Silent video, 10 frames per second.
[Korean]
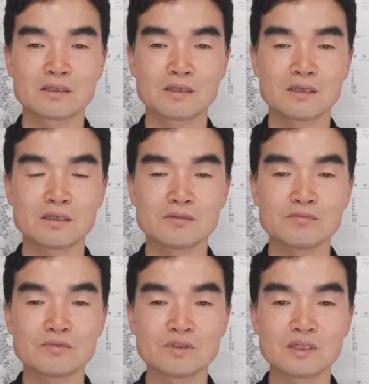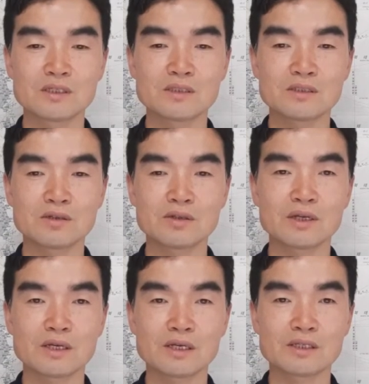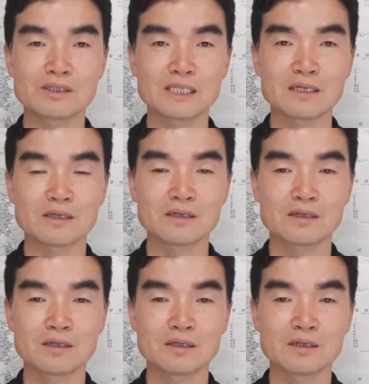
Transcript: 하는 문제를 선택해야 될 때